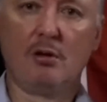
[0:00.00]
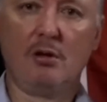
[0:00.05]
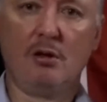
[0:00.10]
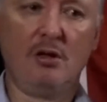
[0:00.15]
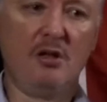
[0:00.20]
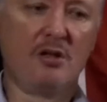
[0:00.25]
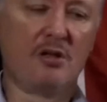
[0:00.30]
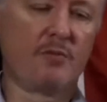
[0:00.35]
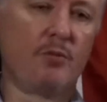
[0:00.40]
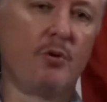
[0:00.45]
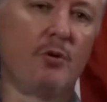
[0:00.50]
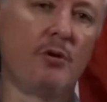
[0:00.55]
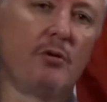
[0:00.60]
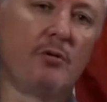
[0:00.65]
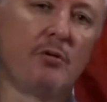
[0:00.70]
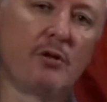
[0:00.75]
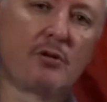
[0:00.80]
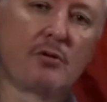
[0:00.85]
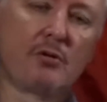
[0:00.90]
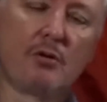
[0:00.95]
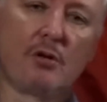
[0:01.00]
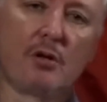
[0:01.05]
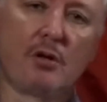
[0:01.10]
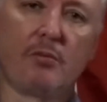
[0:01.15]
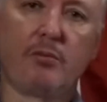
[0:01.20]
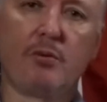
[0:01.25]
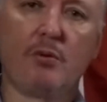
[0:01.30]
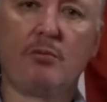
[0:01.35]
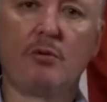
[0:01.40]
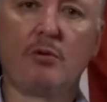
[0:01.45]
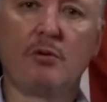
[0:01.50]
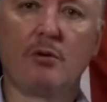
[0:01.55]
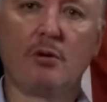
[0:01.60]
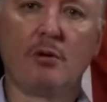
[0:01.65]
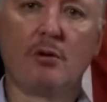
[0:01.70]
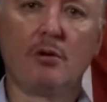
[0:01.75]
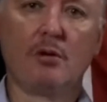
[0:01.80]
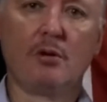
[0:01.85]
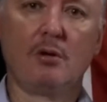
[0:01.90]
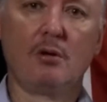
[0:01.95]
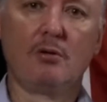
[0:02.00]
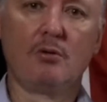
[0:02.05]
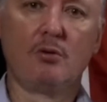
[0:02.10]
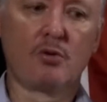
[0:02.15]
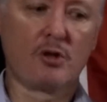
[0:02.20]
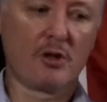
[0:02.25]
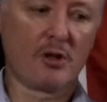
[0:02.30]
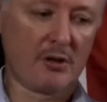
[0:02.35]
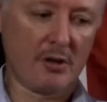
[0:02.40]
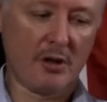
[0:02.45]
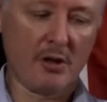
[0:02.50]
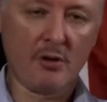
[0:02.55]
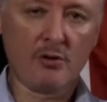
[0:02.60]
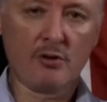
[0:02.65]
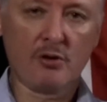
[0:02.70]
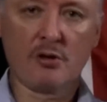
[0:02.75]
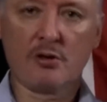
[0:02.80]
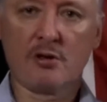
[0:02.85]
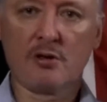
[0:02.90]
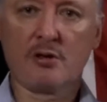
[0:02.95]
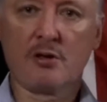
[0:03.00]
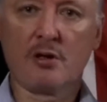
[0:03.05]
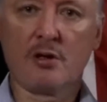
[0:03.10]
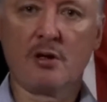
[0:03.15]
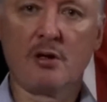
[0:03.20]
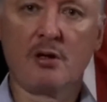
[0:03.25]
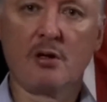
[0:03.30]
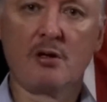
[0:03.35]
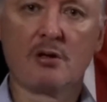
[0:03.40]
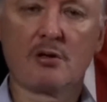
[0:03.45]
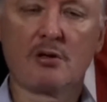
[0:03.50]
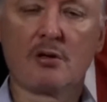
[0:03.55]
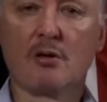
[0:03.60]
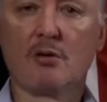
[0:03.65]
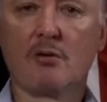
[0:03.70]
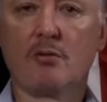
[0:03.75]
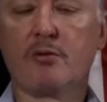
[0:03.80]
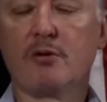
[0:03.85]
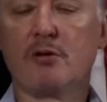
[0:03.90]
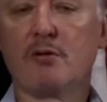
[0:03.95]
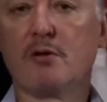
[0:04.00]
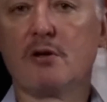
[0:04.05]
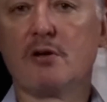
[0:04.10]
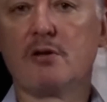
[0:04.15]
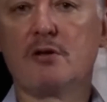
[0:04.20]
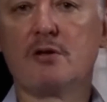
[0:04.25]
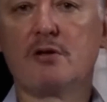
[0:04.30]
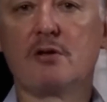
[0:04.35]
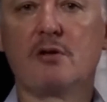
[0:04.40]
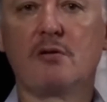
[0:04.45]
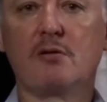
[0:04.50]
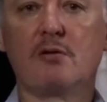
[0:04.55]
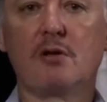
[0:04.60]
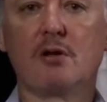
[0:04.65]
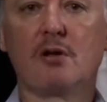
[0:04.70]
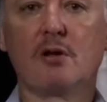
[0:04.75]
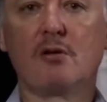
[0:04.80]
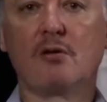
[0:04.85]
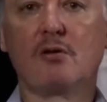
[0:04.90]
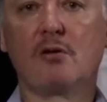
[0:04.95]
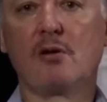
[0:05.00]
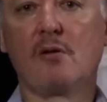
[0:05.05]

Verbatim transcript: И не спорил, насколько я помню ужасающее состояние с коррупцией в Российской Федерации,